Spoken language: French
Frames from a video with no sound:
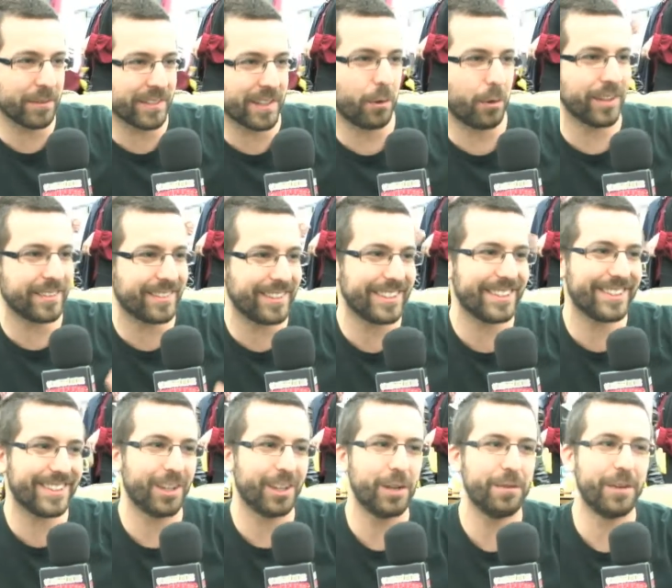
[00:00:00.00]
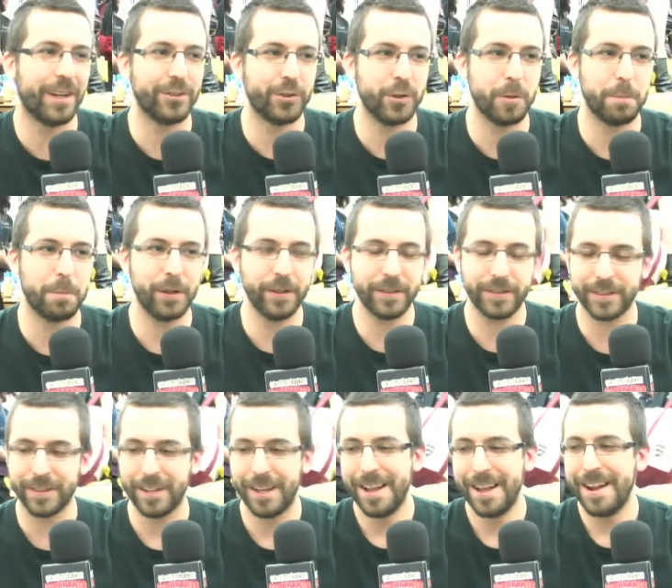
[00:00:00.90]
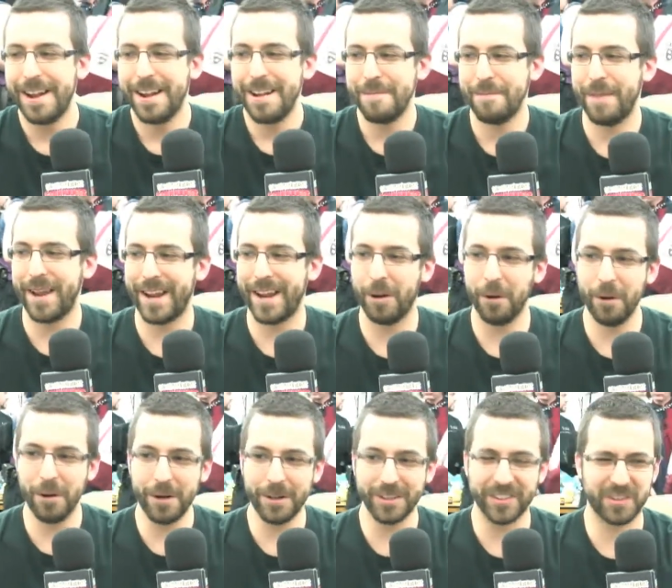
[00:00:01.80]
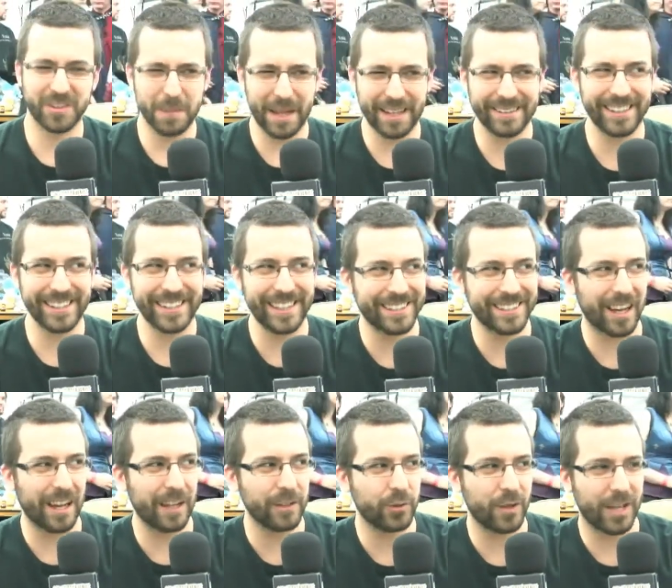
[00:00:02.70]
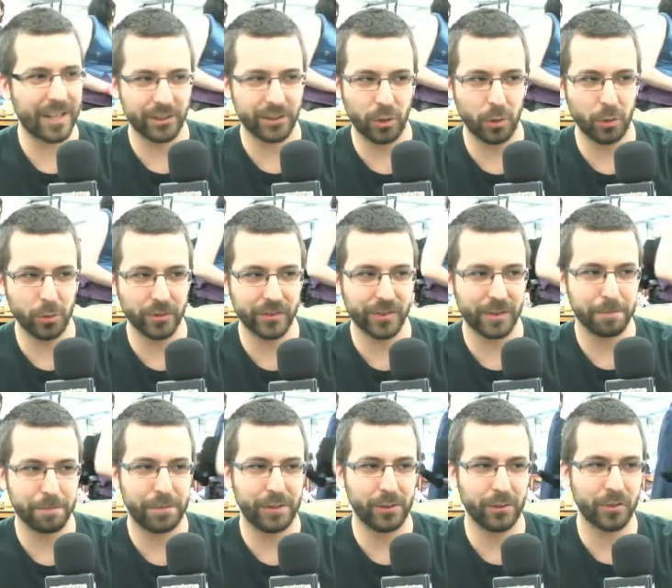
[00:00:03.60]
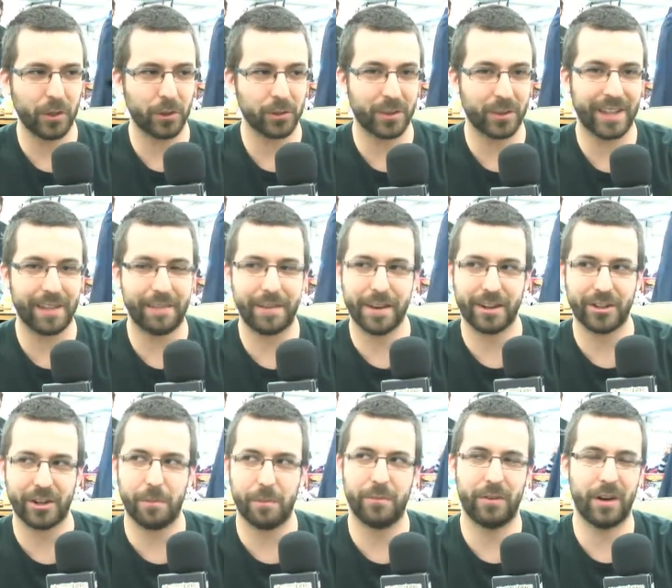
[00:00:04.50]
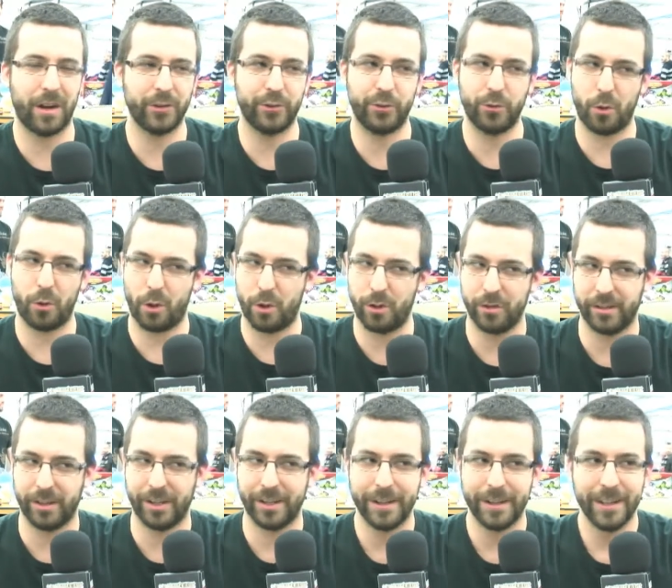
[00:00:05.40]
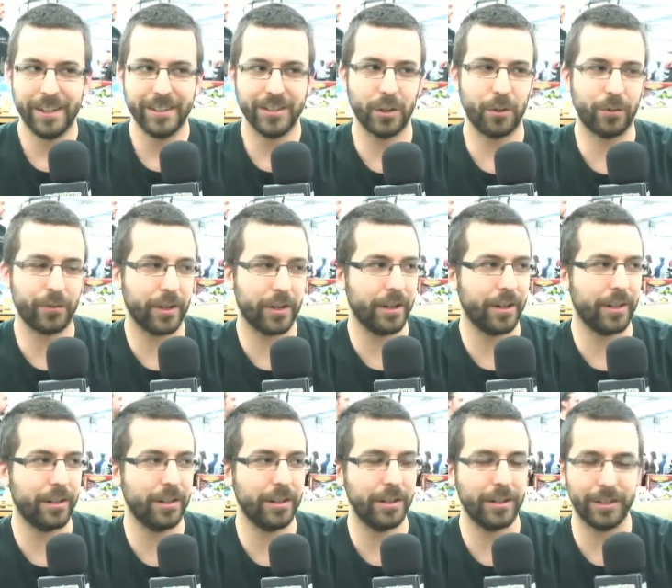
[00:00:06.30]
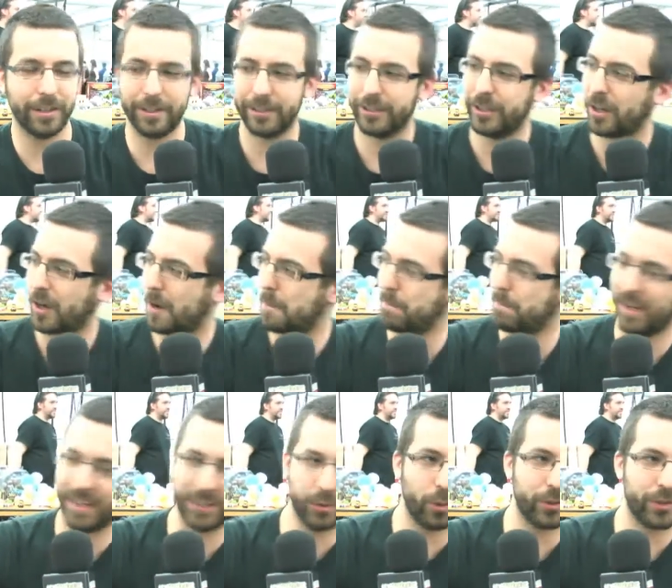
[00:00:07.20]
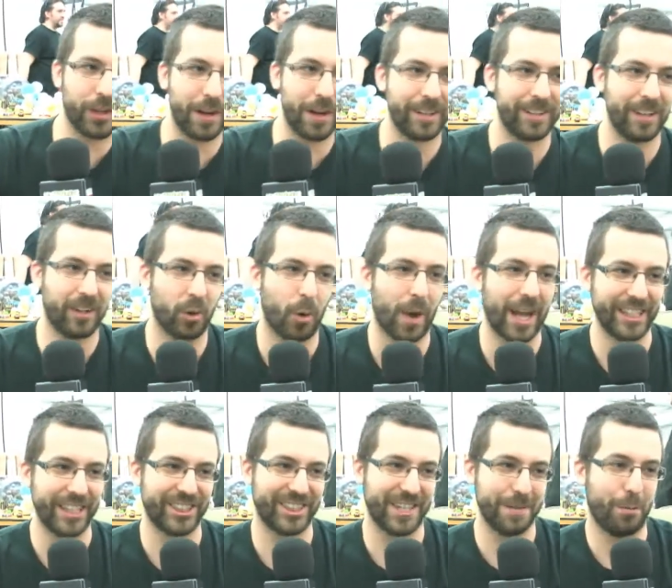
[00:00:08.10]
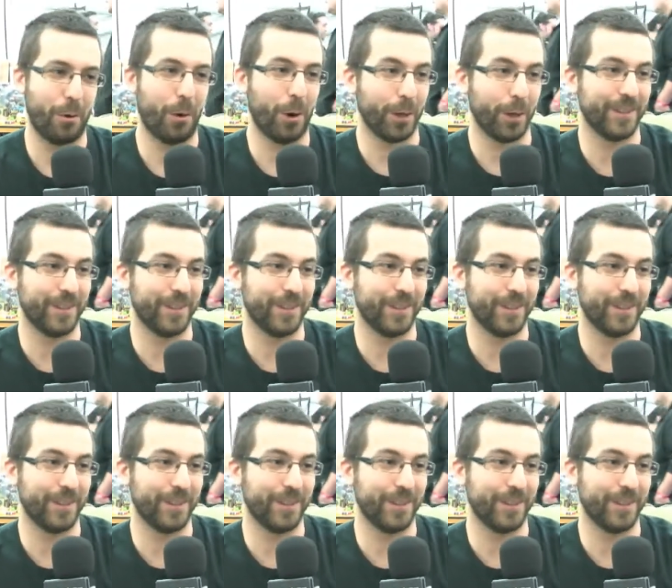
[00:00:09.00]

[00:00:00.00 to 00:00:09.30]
savoir c'est qui qui en a vendu le plus. Mais eux, ce matin, ils étaient rendus à 12, puis nous autres, on avait comme vendu une. Sauf que là, il y a comme plein d'auteurs qui en ont acheté pour eux